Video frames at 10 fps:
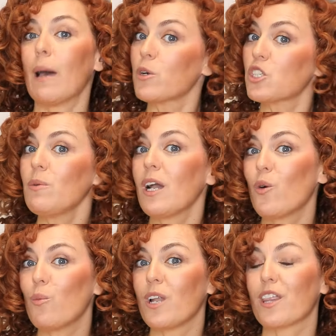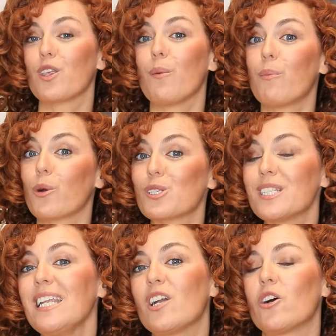la posible acumulación por
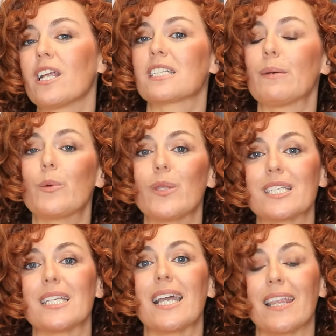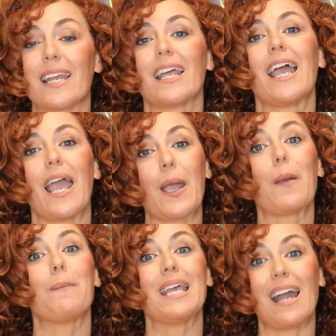siliconas que pudiese quedar
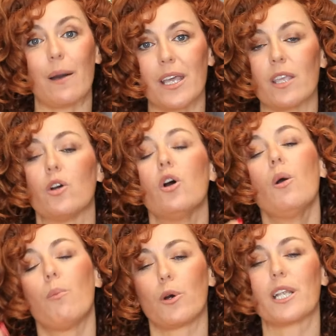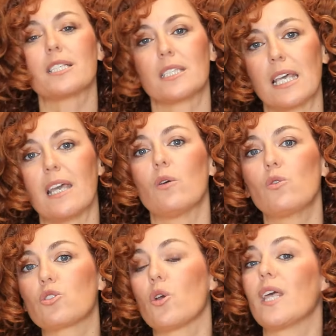en mi cabello por este
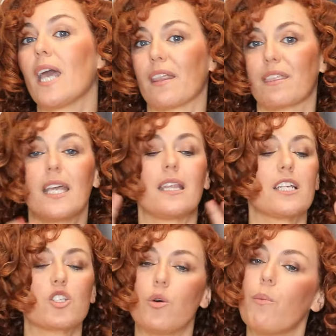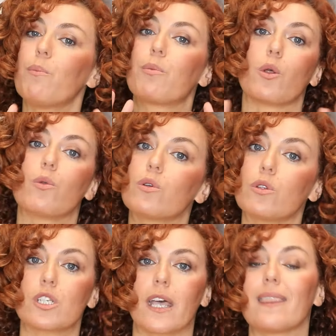uso de aceites o
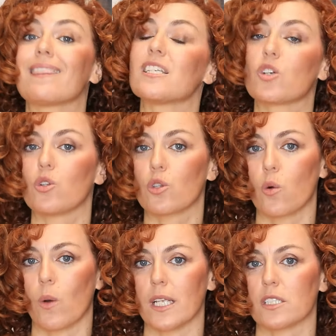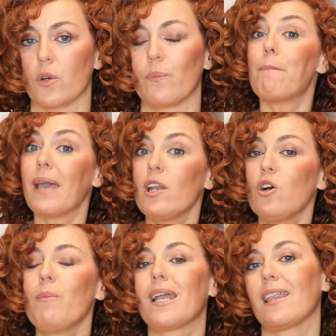productos que desconozco cuáles son.
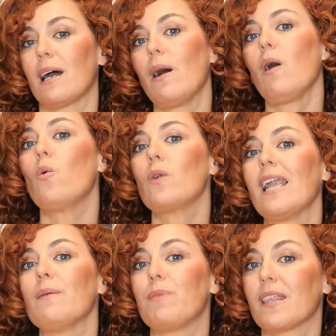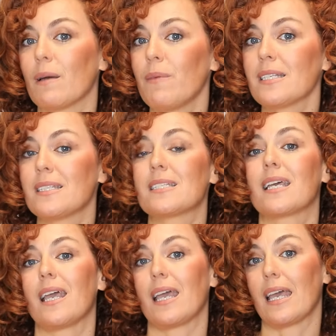Pero me quedaba una limpieza más y es
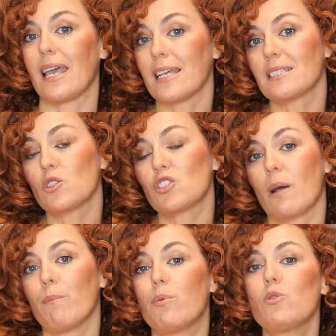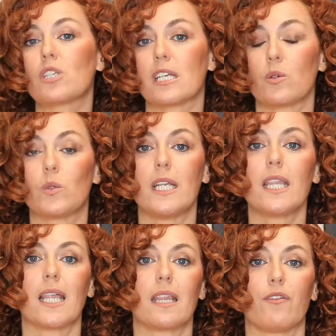que estos champús que se
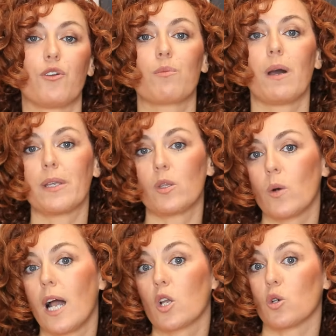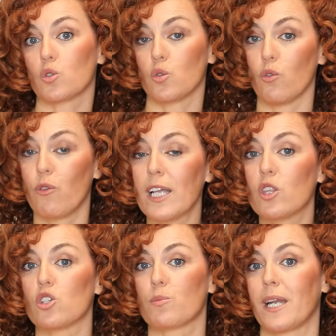utilizan de forma habitual con
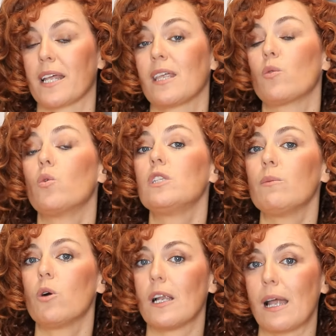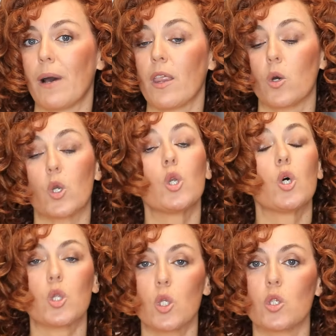sulfatos para hacer un último lavado
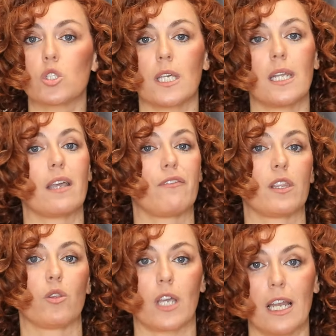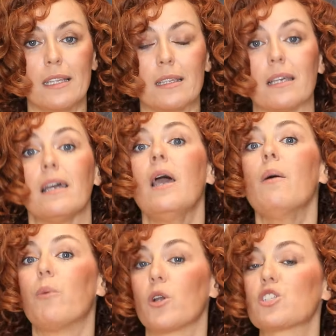no todos tienen efecto quelante,
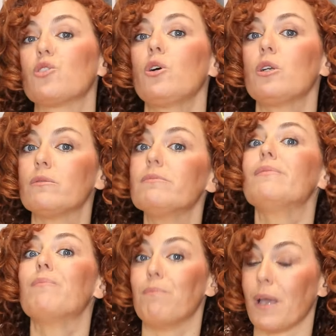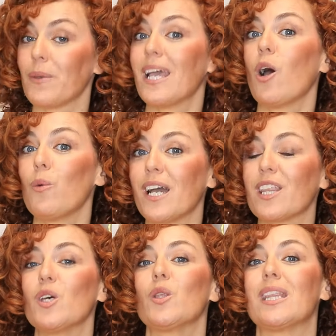por eso me vi en la
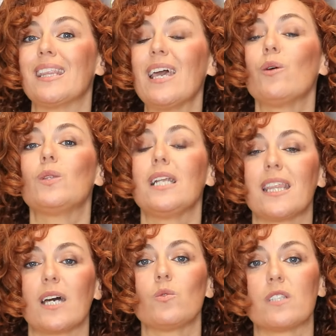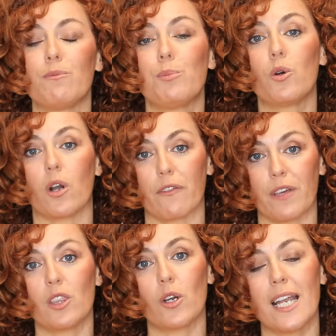obligación de utilizar un champú con
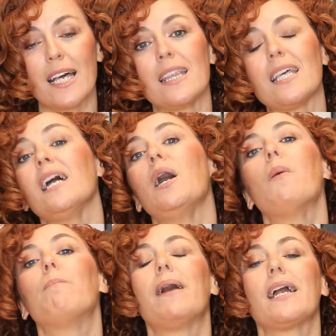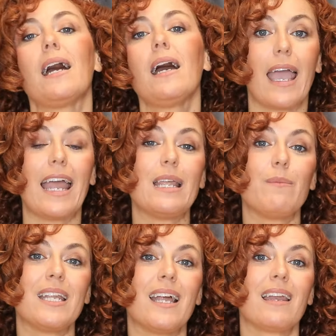efecto quelante para
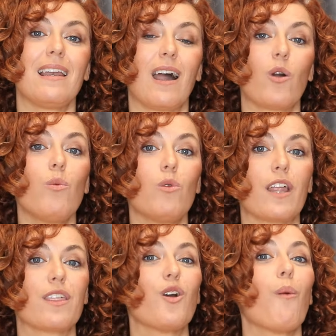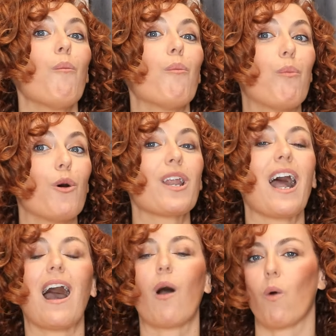eliminar la acumulación por
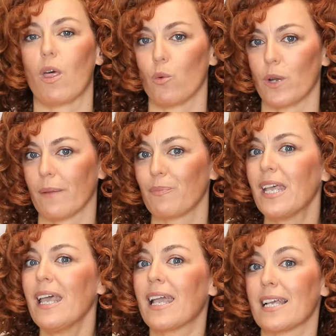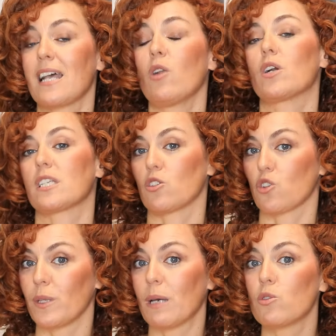agua dura, que es algo que se
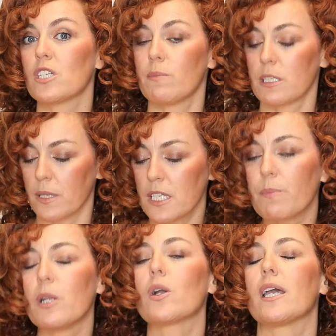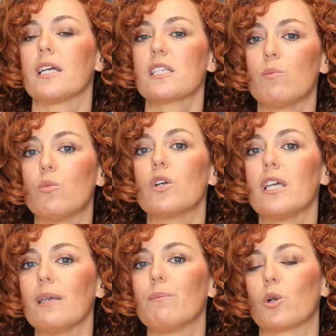nos olvida muchísimas veces, pero que es
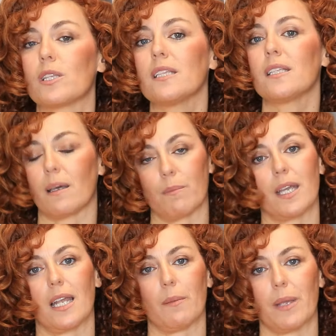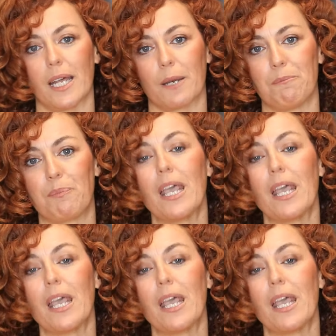muy importante también eliminar.